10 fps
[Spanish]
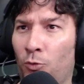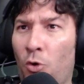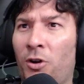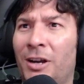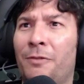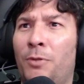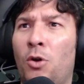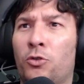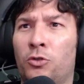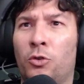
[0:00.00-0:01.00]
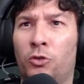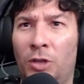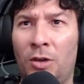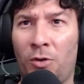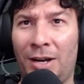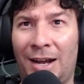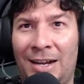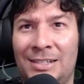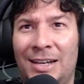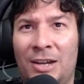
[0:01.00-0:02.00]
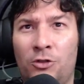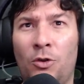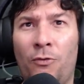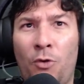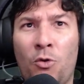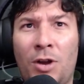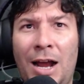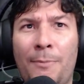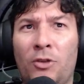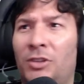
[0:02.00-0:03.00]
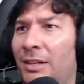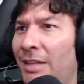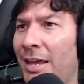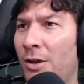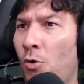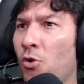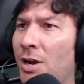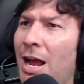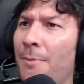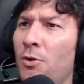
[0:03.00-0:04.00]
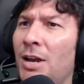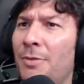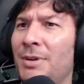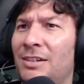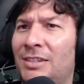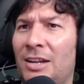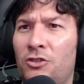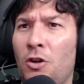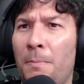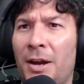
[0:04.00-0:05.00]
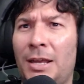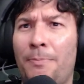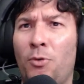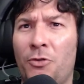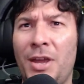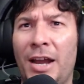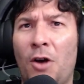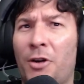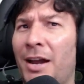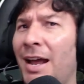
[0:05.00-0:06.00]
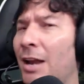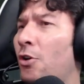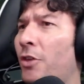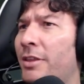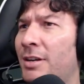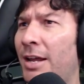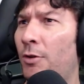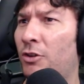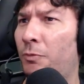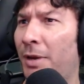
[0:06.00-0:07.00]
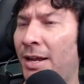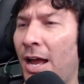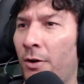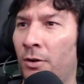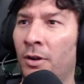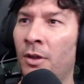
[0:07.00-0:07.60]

Wagner Bros nos dijo que la cancelación fue un cambio estratégico, un cambio en la administración para que pudiera ahorrar algo de dinero, explicaron.